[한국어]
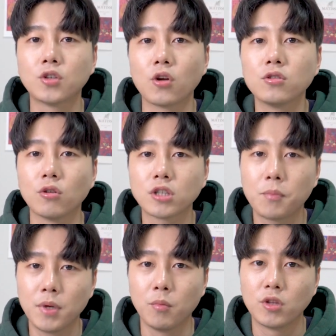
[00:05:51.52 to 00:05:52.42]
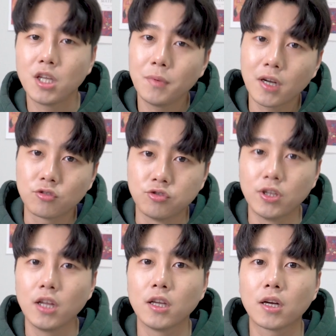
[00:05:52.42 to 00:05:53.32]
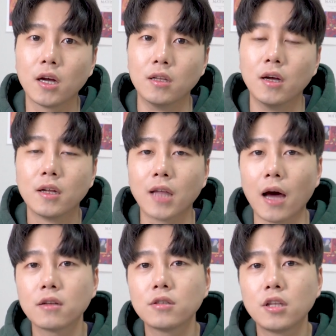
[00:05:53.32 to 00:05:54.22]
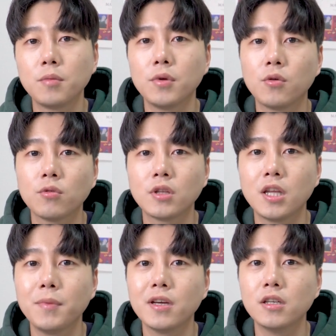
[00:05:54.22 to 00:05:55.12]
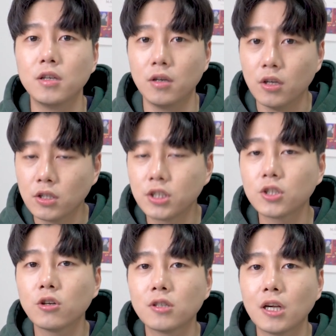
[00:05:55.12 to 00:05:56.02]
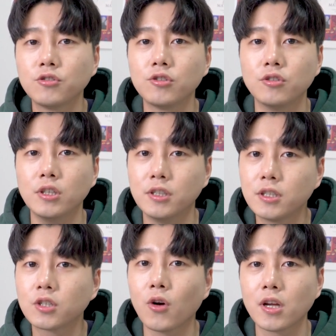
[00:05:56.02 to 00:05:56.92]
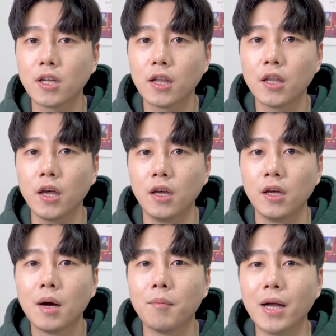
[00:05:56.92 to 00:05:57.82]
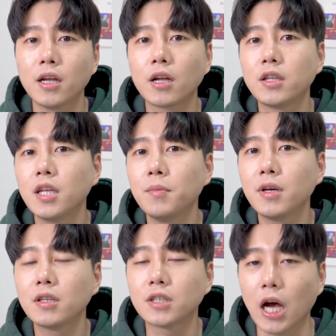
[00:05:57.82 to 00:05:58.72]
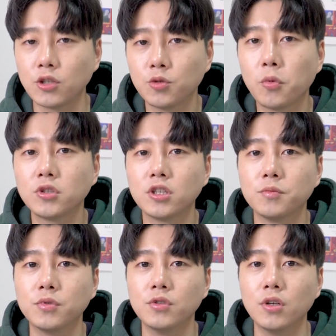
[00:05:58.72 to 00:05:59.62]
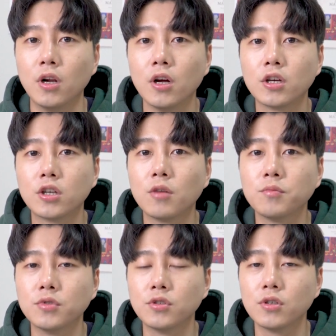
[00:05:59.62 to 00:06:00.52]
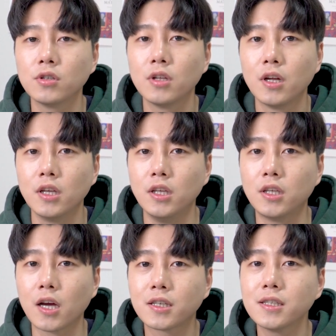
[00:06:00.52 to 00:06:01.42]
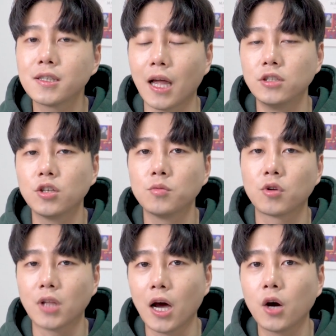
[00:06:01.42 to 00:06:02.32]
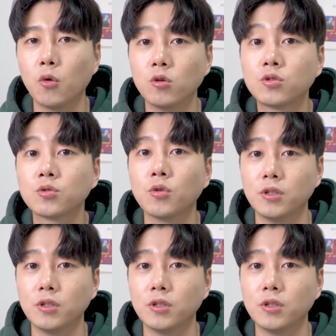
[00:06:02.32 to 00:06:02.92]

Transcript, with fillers: 저는 어차피 뭐 TV가 두 대니까 다른 TV로 티빙을 시청을 할 수 있을 것 같긴 한데 만약에 티빙을 자주 보시는 분들 그런 분들은 이게 큰 단점으로 다가올 수도